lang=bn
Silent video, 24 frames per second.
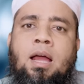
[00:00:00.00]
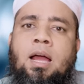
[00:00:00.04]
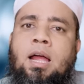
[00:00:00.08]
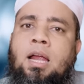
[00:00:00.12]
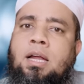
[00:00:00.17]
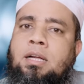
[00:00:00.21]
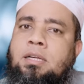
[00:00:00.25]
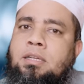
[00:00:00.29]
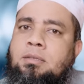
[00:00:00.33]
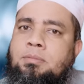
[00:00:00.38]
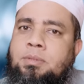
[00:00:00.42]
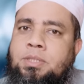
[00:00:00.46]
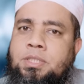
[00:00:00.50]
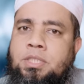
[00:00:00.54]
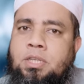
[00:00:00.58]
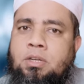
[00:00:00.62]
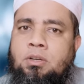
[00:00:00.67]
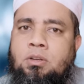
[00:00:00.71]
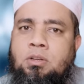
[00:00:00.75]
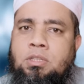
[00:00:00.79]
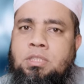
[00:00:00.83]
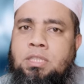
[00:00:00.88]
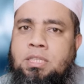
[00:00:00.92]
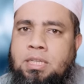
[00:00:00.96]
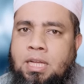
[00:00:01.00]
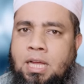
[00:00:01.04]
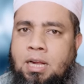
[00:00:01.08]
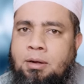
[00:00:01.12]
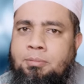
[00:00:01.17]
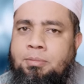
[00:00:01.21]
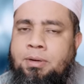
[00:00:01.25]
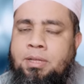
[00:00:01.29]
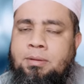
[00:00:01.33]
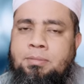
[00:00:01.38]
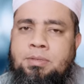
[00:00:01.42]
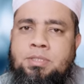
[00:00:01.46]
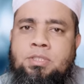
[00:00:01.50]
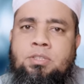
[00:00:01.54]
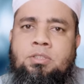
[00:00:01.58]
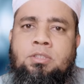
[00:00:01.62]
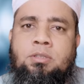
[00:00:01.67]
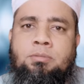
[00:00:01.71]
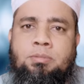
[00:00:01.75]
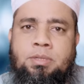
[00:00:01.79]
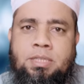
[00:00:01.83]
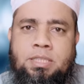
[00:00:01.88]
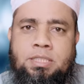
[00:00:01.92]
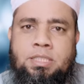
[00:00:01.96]
আরেকটি বিষয় হলো যে নার্ভ ড্যামেজ
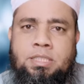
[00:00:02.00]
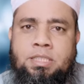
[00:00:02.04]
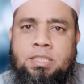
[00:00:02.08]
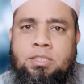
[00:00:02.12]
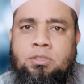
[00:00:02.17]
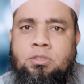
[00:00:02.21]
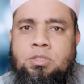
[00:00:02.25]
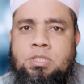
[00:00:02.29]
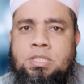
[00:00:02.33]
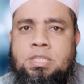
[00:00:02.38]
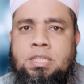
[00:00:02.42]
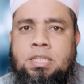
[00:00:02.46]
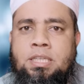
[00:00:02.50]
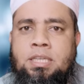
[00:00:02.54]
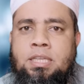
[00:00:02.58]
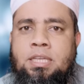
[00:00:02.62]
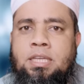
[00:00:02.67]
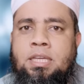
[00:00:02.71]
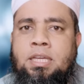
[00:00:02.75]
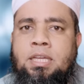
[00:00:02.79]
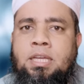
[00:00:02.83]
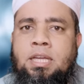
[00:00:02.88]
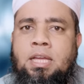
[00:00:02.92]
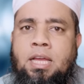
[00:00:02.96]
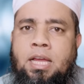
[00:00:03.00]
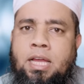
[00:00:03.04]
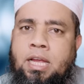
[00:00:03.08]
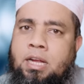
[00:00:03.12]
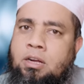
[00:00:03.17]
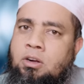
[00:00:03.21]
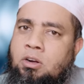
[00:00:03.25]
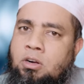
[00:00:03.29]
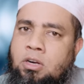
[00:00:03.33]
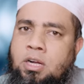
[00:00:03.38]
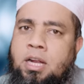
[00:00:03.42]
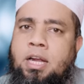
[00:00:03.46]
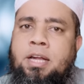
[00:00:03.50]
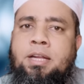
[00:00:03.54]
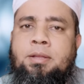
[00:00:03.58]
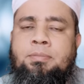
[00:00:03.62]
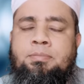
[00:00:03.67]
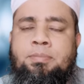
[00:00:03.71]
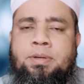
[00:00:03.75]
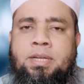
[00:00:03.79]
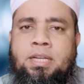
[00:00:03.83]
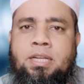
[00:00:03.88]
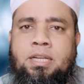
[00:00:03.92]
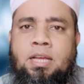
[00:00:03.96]
হতে পারে সেটি হচ্ছে কর্ডা
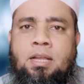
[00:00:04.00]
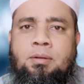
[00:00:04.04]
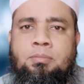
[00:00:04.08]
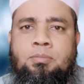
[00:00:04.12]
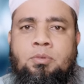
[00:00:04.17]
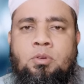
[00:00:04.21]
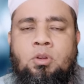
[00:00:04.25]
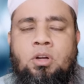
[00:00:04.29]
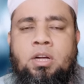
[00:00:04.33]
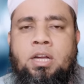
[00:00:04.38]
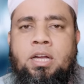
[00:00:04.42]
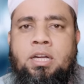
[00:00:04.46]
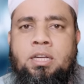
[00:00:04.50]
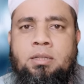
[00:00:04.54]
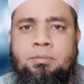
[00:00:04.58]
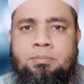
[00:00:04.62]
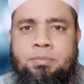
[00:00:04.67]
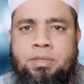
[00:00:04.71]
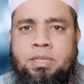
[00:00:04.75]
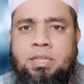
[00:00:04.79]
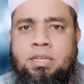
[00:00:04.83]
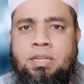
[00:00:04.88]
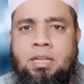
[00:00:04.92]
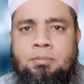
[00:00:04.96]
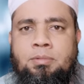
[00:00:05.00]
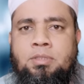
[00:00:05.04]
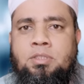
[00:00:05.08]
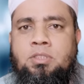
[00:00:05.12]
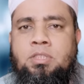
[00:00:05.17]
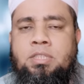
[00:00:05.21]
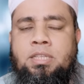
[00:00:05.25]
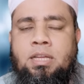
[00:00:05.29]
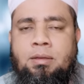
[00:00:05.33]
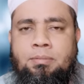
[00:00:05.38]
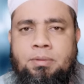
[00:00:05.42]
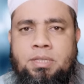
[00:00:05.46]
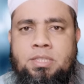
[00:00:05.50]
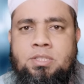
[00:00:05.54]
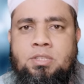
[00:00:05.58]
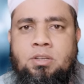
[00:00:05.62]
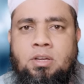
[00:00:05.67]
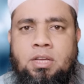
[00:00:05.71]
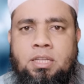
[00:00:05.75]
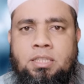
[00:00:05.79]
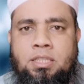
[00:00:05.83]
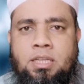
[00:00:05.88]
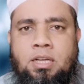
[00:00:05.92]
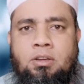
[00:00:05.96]
টেম্পেনি নার্ভ কর্ডা টেম্পেনি নার্ভ যদি ড্যামেজ
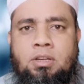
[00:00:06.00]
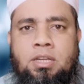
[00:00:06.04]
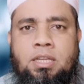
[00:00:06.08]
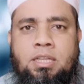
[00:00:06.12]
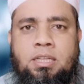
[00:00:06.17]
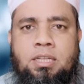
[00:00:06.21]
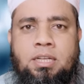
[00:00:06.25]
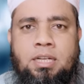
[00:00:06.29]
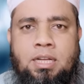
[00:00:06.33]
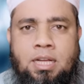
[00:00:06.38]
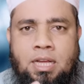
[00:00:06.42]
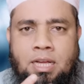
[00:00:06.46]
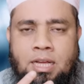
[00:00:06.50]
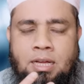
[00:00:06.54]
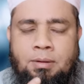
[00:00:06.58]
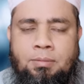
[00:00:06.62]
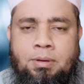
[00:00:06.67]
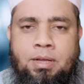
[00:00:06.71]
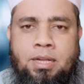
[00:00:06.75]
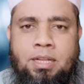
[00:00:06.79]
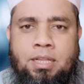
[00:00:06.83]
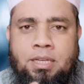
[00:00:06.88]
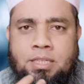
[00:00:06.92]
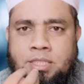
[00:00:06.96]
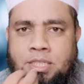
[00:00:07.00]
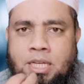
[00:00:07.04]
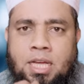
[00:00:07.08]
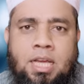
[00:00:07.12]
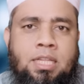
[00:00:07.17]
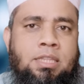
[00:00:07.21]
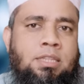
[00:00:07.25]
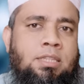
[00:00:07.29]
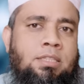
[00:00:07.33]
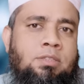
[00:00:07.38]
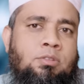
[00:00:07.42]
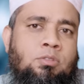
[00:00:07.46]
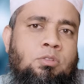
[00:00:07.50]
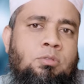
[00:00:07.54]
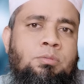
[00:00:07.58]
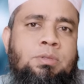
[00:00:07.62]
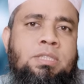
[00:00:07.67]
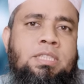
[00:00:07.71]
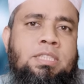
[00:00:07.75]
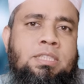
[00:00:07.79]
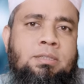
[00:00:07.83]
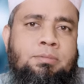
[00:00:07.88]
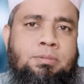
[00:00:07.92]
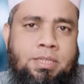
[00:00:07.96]
হয় তাহলে খাবারের স্বাদ কমে
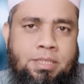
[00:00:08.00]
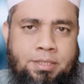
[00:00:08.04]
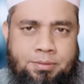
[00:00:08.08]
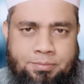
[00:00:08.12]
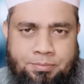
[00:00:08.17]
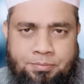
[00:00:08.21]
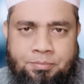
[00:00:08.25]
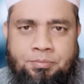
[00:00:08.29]
যেতে পারে